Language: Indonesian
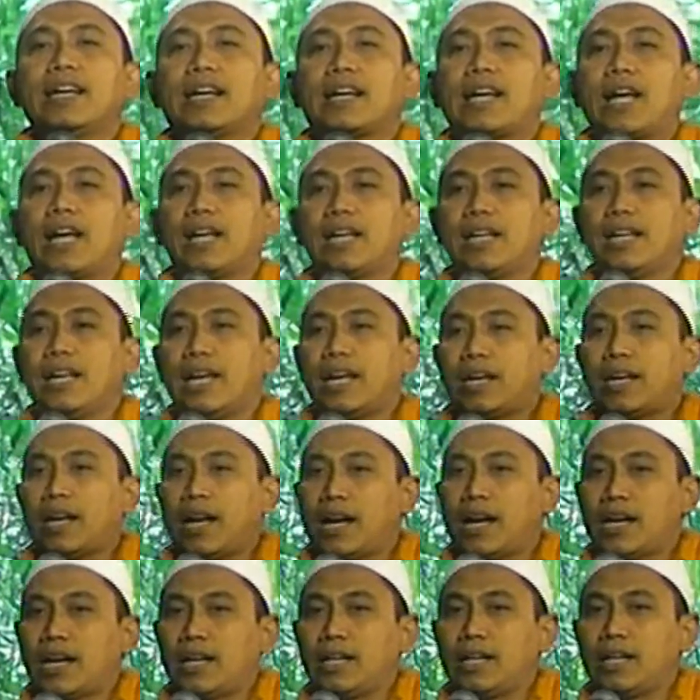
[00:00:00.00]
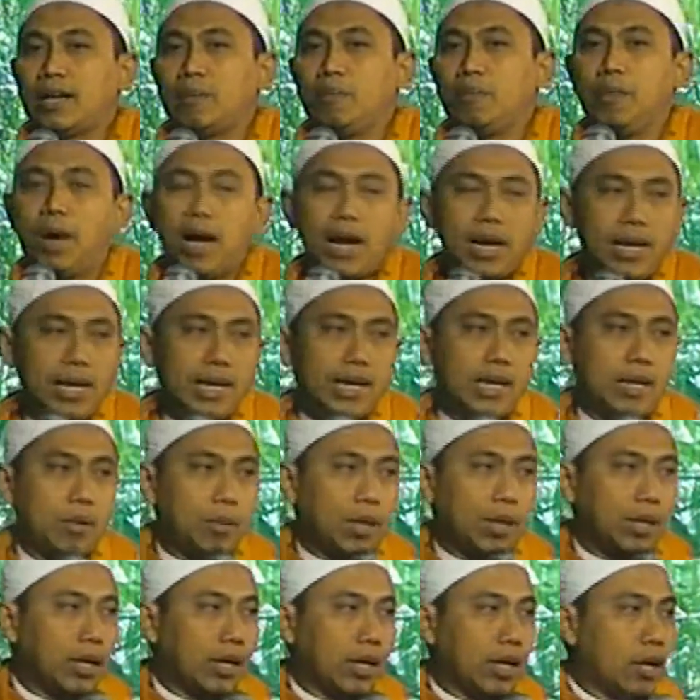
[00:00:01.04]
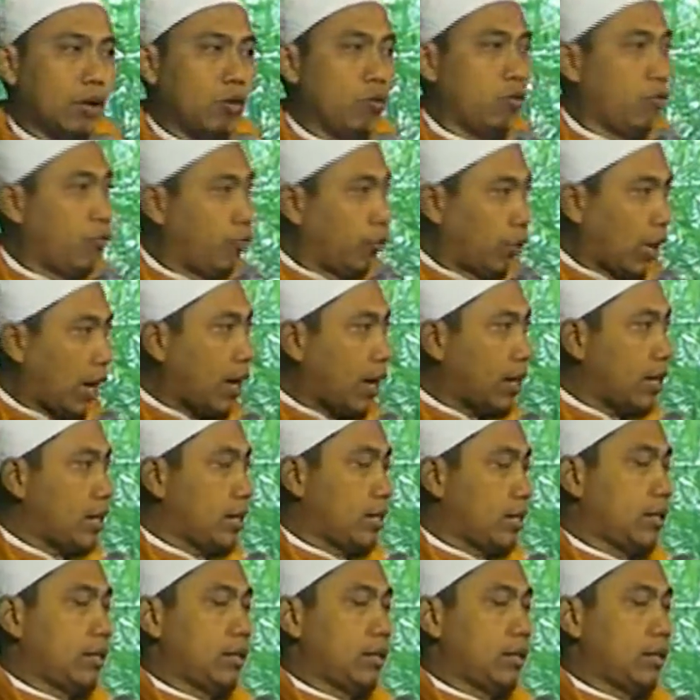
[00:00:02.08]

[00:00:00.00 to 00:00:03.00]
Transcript: Kalian akan kembali kepada kekufuran